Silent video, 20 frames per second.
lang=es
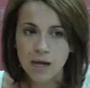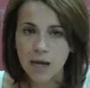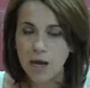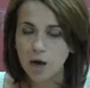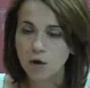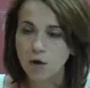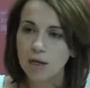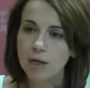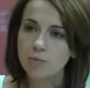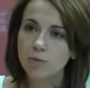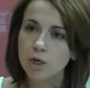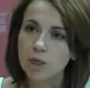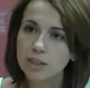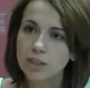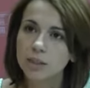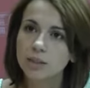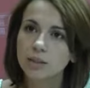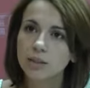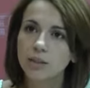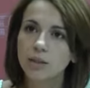Ahora hemos
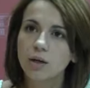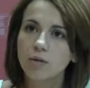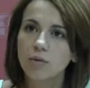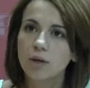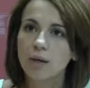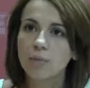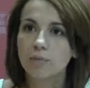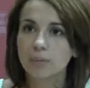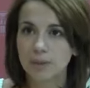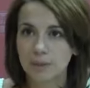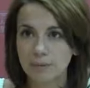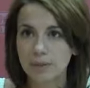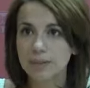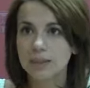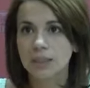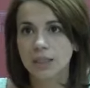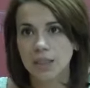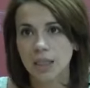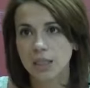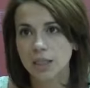asistido a una
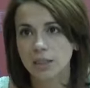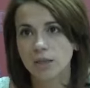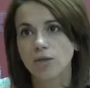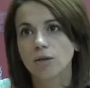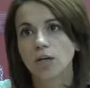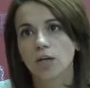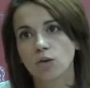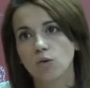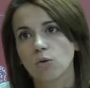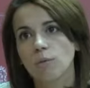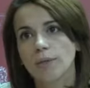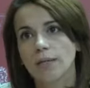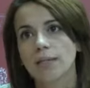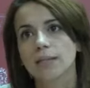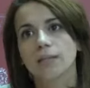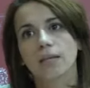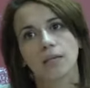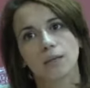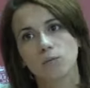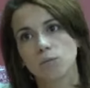privatización
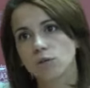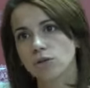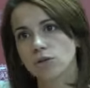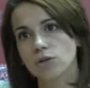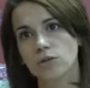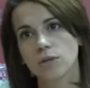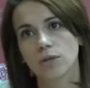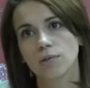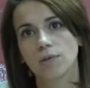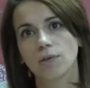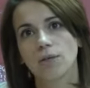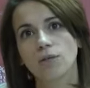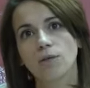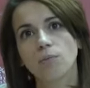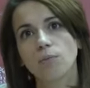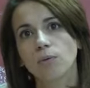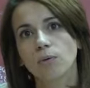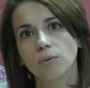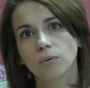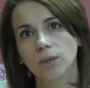encubierta de muchos
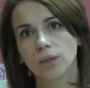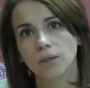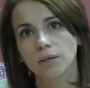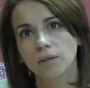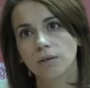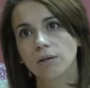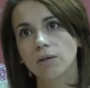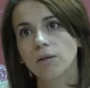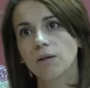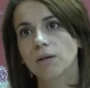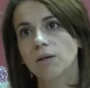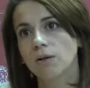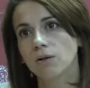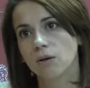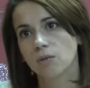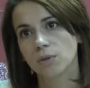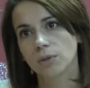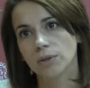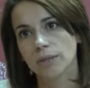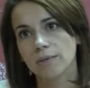servicios públicos,
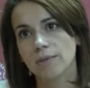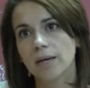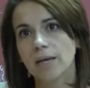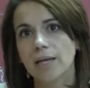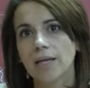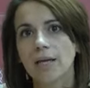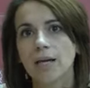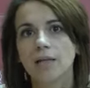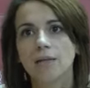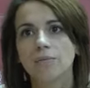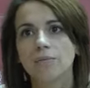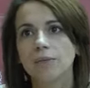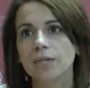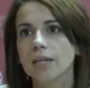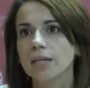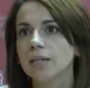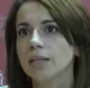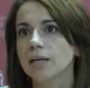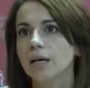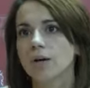como el tema de la
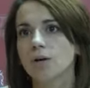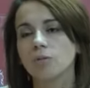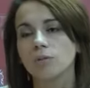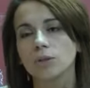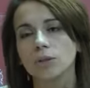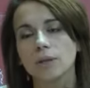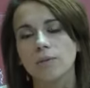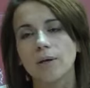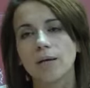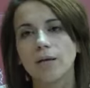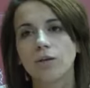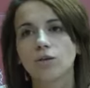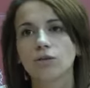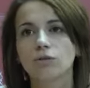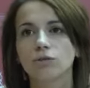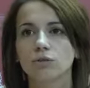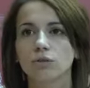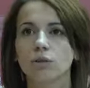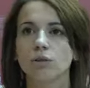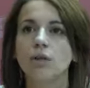limpieza, como el tema de
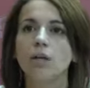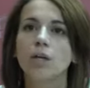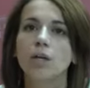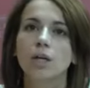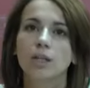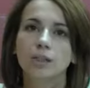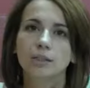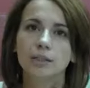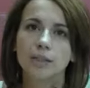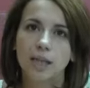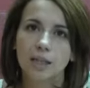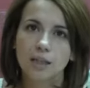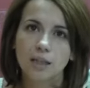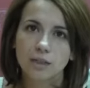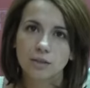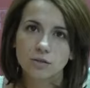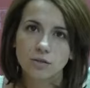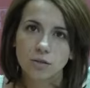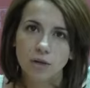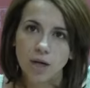control de
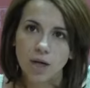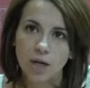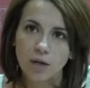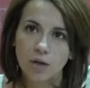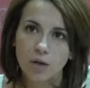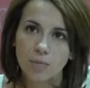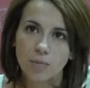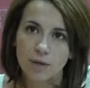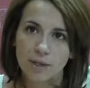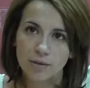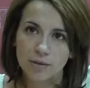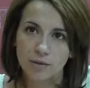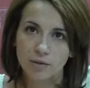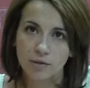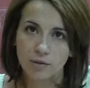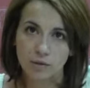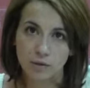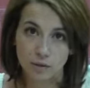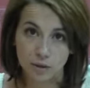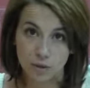acceso a los
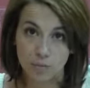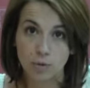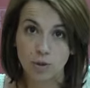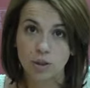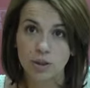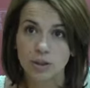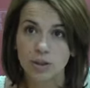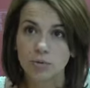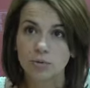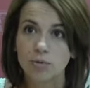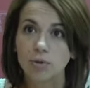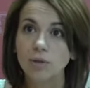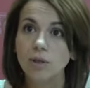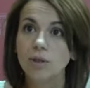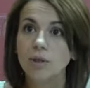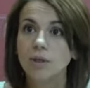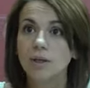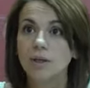espacios deportivos,